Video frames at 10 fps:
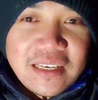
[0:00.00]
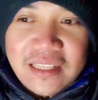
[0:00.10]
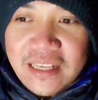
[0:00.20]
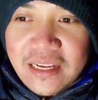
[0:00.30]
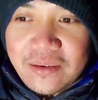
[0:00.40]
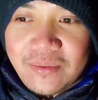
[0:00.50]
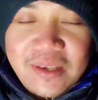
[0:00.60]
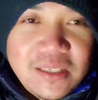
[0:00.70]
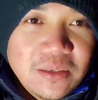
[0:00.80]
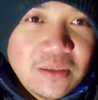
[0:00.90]
and then we
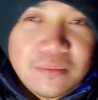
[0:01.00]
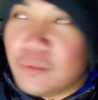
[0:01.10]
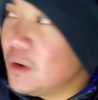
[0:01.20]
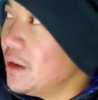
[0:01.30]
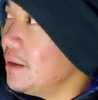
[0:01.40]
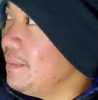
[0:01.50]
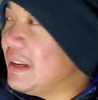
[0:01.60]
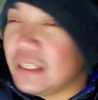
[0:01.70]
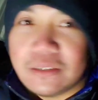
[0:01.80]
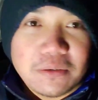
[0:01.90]
shoot more
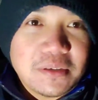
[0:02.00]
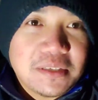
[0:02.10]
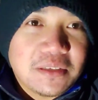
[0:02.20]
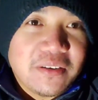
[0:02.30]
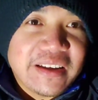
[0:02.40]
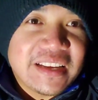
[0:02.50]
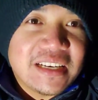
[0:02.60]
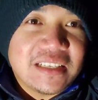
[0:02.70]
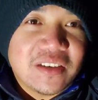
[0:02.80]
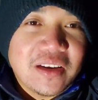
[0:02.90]
pictures so I
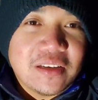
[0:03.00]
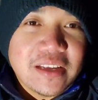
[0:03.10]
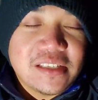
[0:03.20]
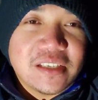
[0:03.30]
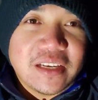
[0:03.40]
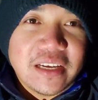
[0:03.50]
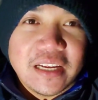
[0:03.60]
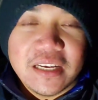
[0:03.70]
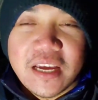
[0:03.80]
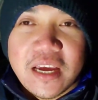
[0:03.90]
gonna try to insert
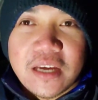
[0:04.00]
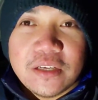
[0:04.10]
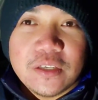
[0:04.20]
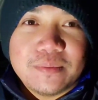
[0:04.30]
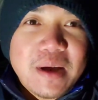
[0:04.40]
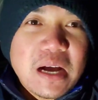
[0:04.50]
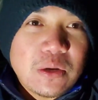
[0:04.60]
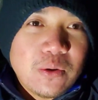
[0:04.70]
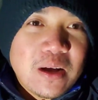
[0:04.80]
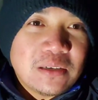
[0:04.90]
again yung mga
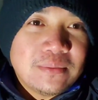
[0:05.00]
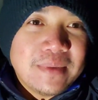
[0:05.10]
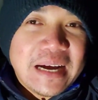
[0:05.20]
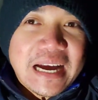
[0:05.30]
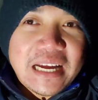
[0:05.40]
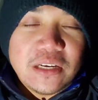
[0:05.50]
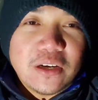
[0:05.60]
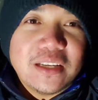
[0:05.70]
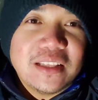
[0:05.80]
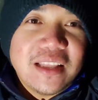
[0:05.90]
kuha kong mga
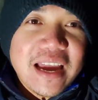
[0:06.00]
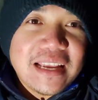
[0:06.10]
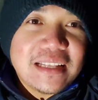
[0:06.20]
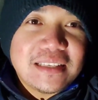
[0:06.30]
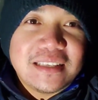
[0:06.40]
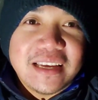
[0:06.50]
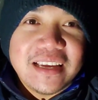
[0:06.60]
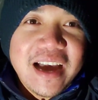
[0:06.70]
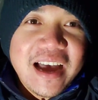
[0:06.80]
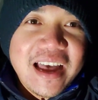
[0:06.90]
northern lights
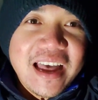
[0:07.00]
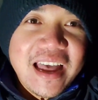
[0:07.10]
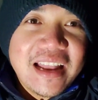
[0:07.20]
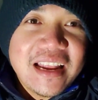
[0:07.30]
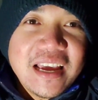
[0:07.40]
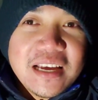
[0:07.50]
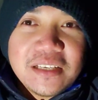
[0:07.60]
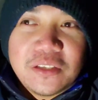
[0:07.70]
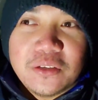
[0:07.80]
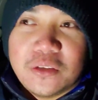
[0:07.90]
ayan
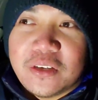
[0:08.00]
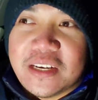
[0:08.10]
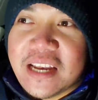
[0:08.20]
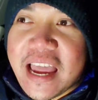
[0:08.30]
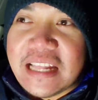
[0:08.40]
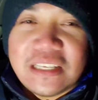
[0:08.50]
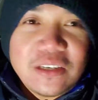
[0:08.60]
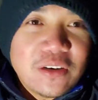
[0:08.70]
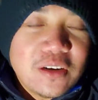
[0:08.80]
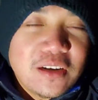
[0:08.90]
so northern lights
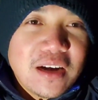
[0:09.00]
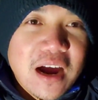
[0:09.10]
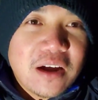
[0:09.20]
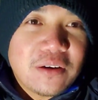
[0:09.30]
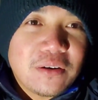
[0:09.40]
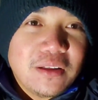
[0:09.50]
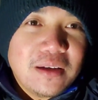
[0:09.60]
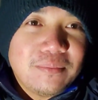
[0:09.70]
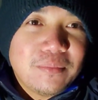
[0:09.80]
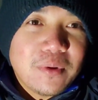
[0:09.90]
or
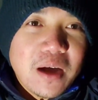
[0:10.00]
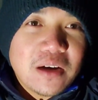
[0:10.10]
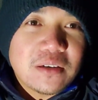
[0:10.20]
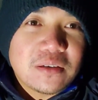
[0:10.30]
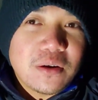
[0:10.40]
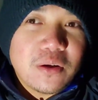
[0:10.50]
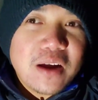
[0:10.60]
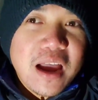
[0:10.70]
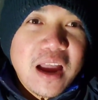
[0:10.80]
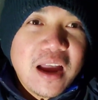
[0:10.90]
aurora
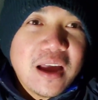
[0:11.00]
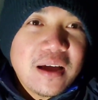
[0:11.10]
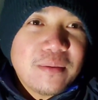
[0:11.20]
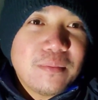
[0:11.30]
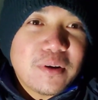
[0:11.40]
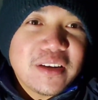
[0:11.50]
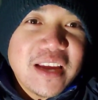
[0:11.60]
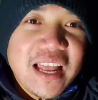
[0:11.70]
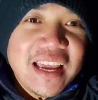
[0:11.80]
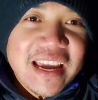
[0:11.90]
aurora
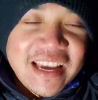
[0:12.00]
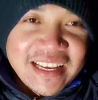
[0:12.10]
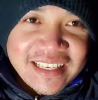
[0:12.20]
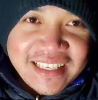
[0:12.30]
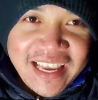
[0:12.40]
borealis